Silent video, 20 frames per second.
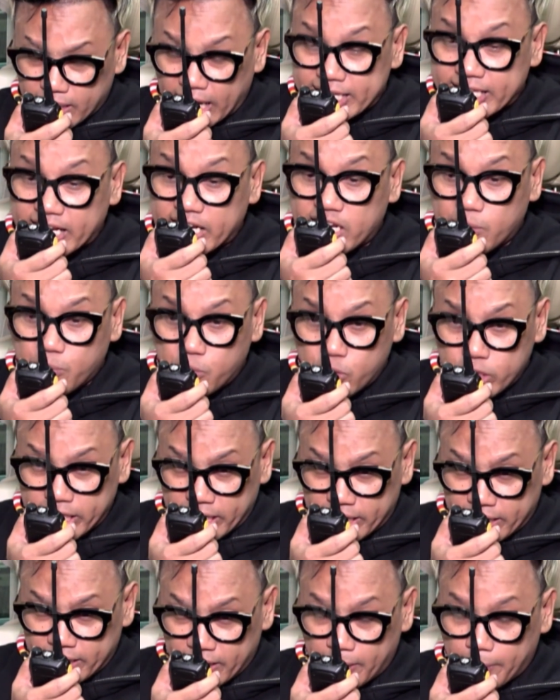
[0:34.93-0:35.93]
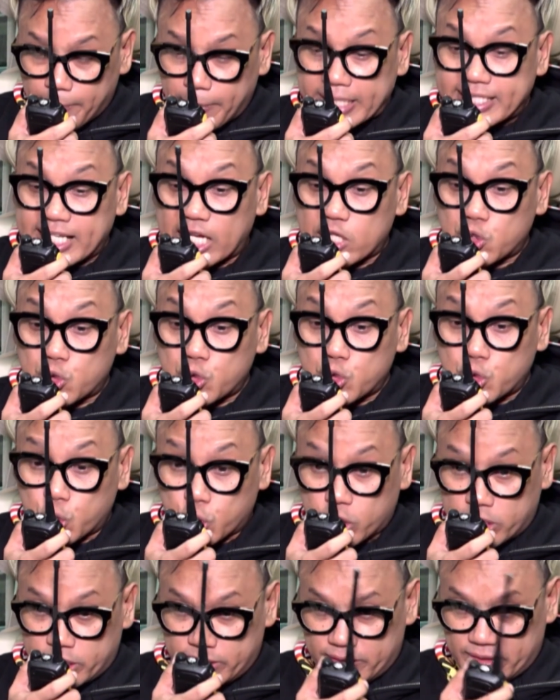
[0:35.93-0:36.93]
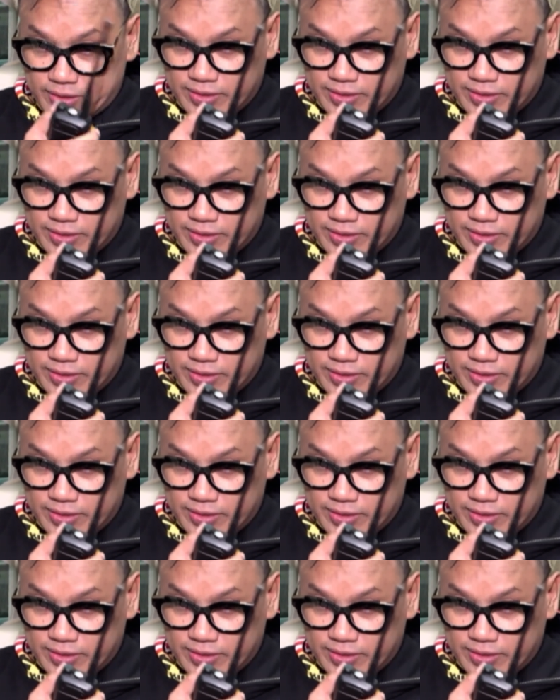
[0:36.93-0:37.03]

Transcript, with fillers: Nganterin ibunya, pasang susuk gitu.